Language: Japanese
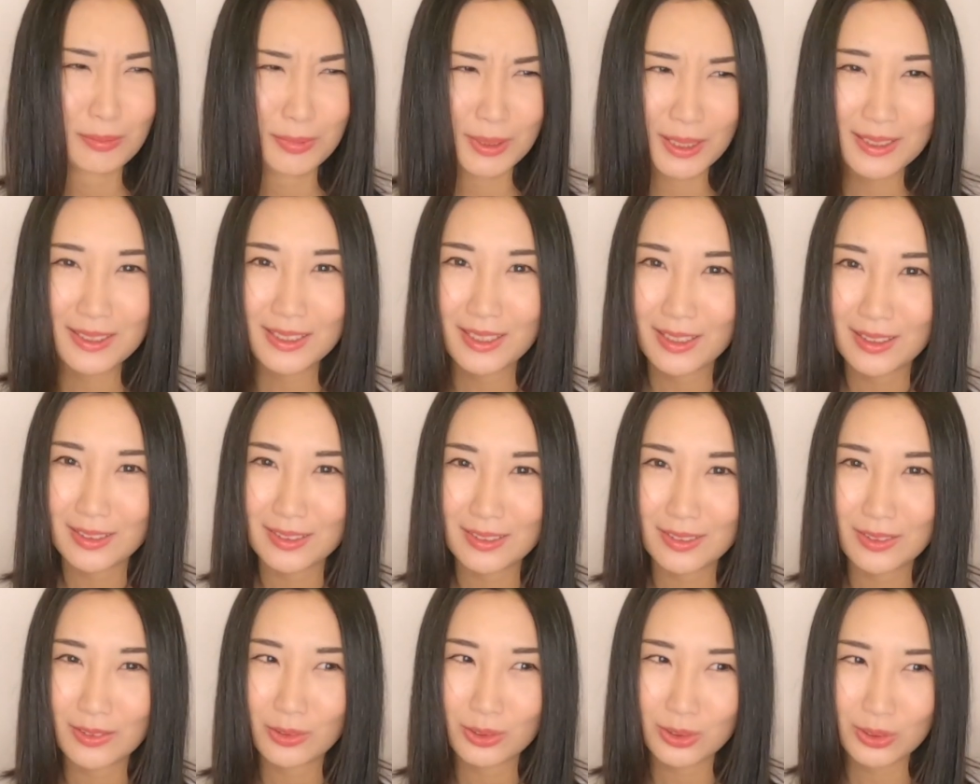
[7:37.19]
皆さん
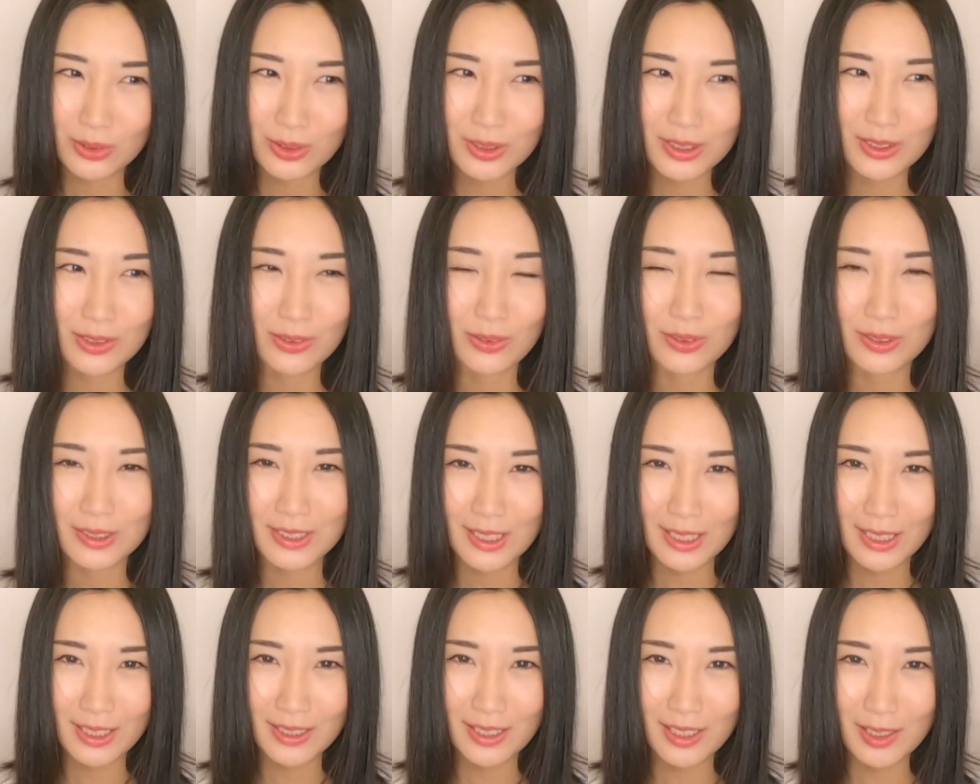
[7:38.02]
ご存知の
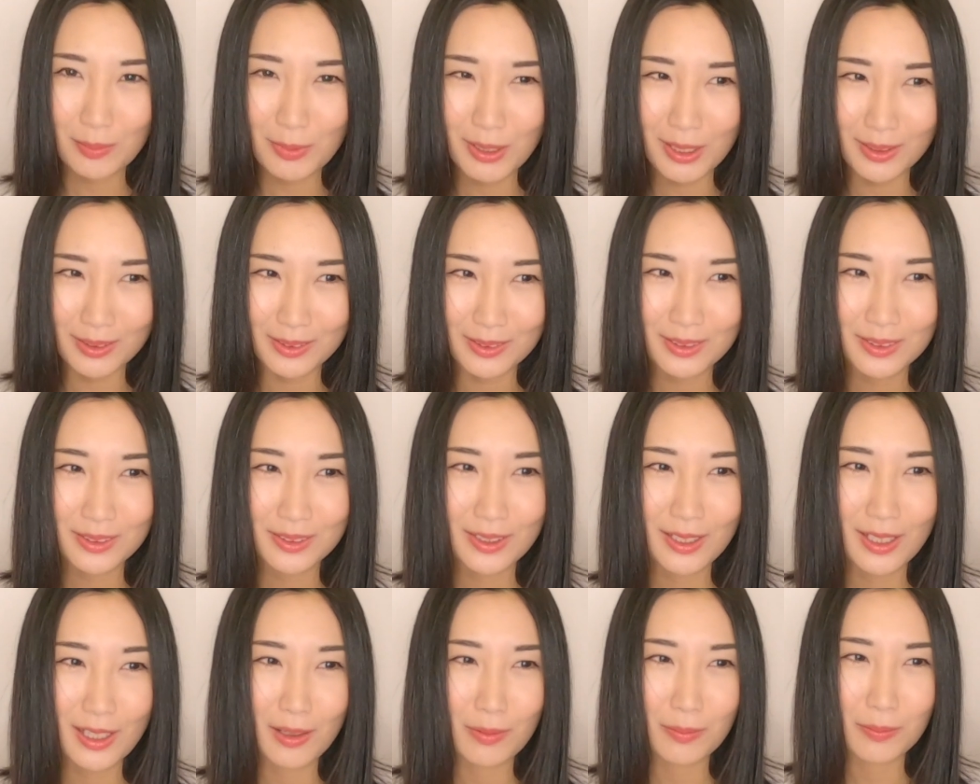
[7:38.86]
サラリーマン
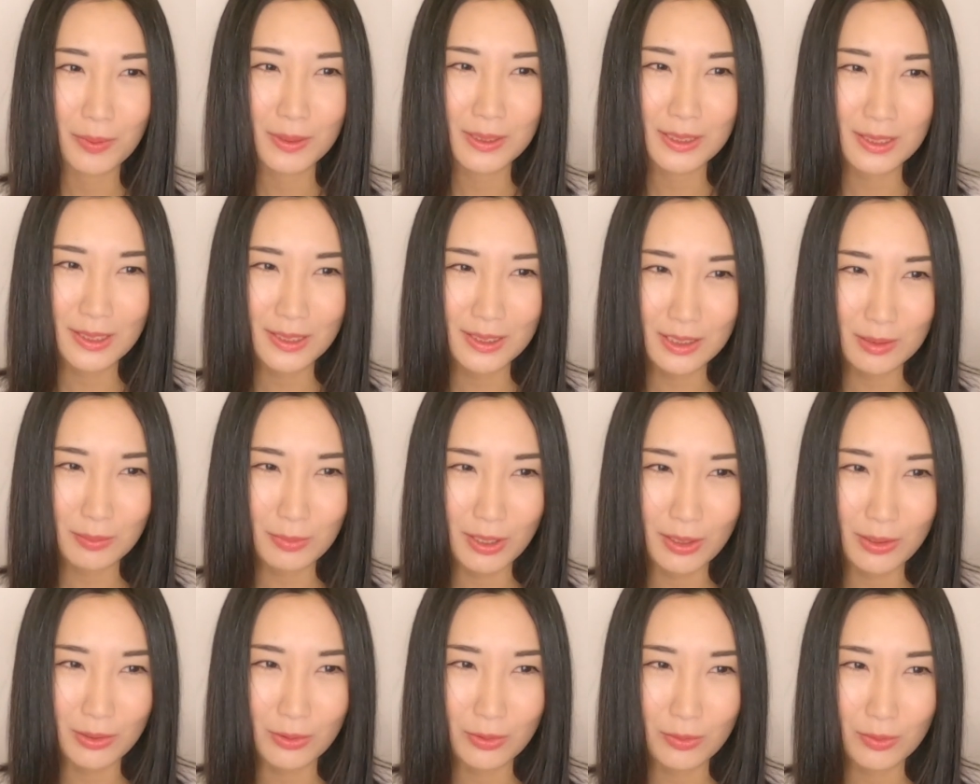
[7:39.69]
や
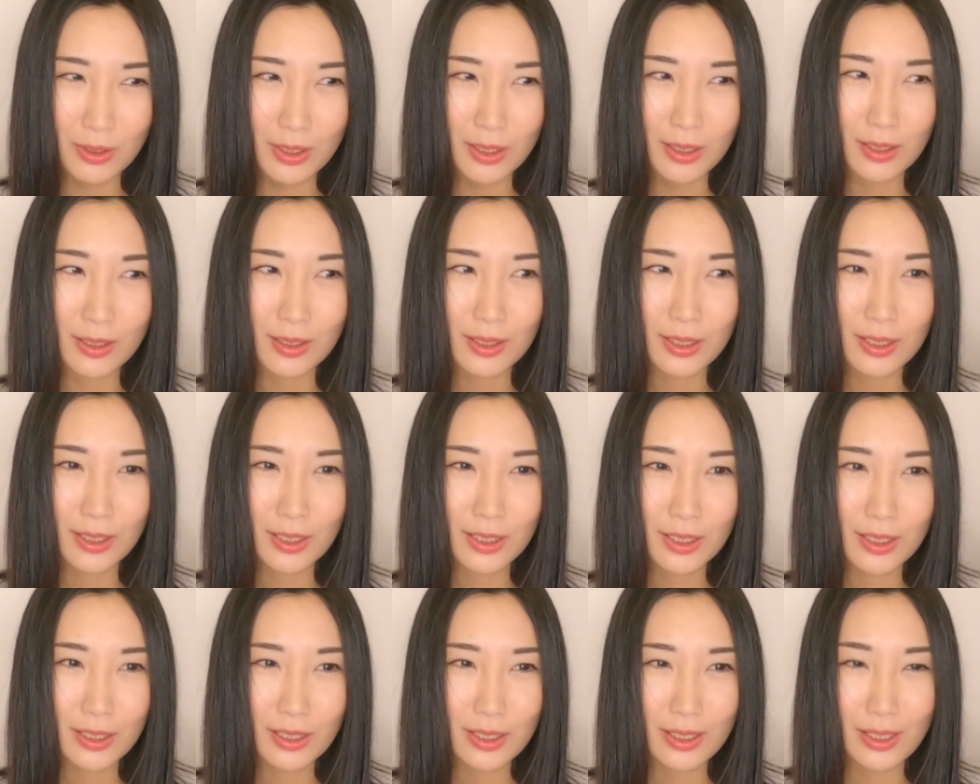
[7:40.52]
ビジネスマンは、
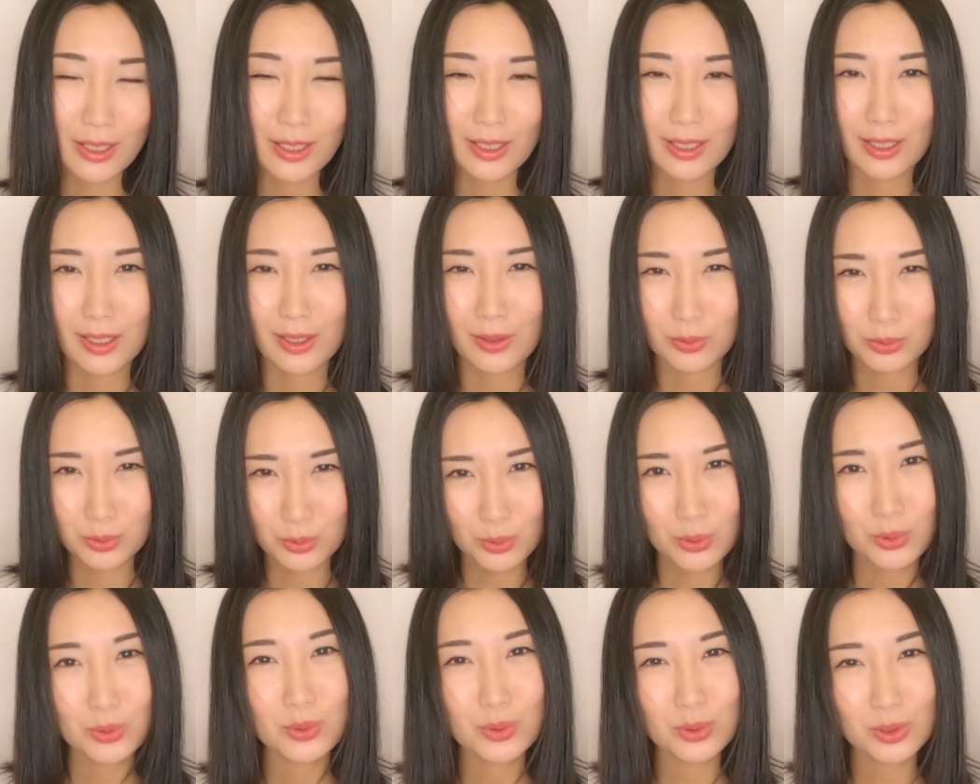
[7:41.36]
えー、
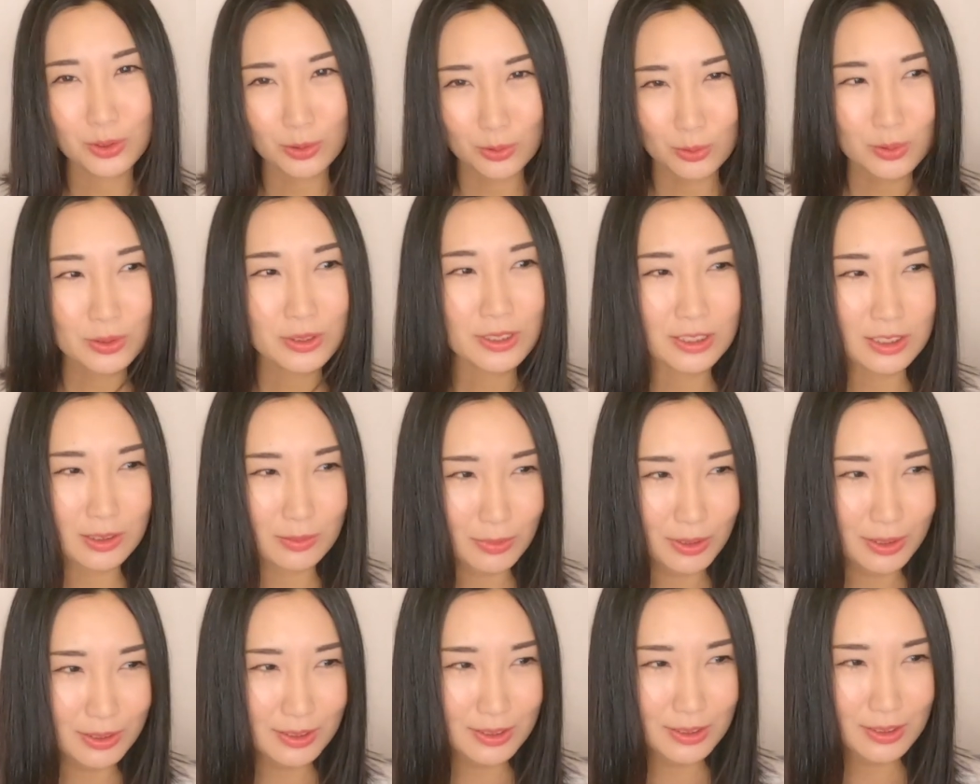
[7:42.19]
男の人を指し
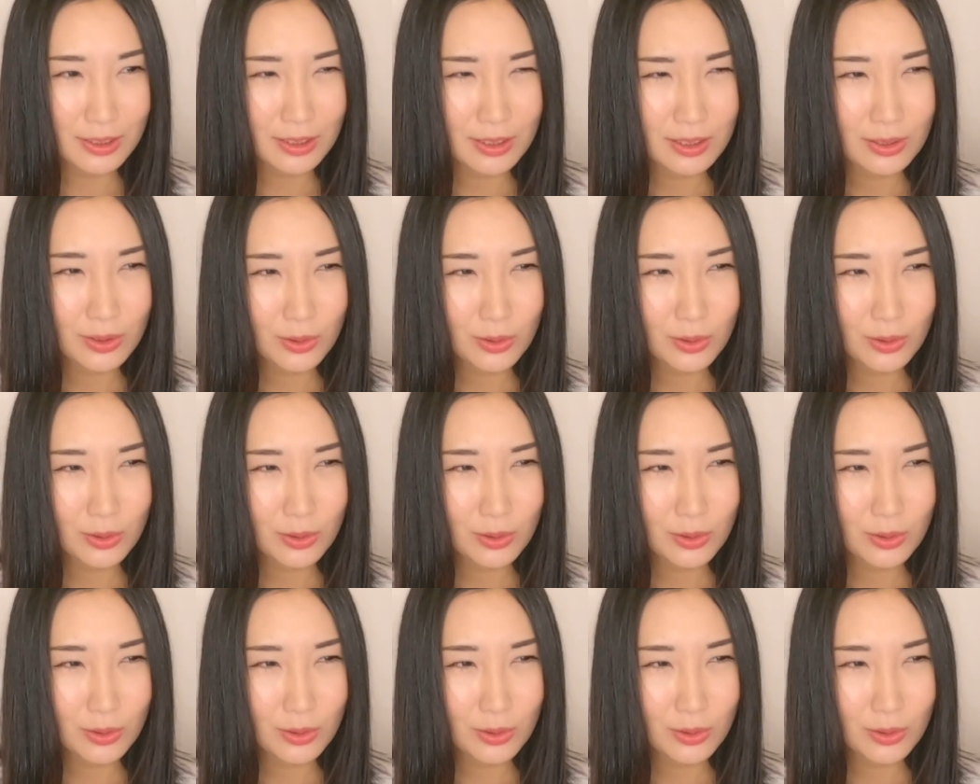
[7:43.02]
ます。